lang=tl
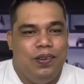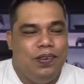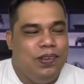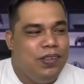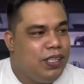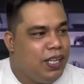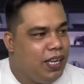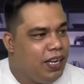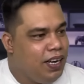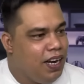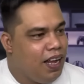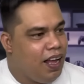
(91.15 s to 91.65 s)

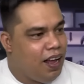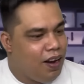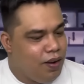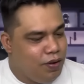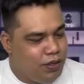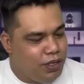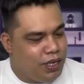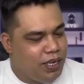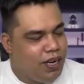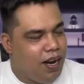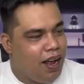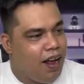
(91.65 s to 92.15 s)
Putay na,
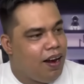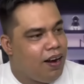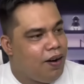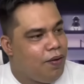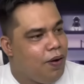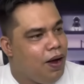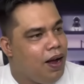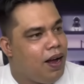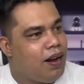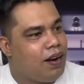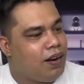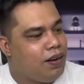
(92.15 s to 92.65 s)
halusin
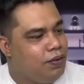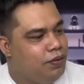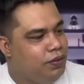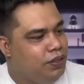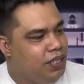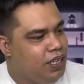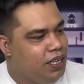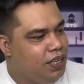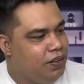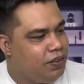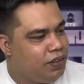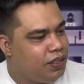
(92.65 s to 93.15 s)
araw-araw na eh.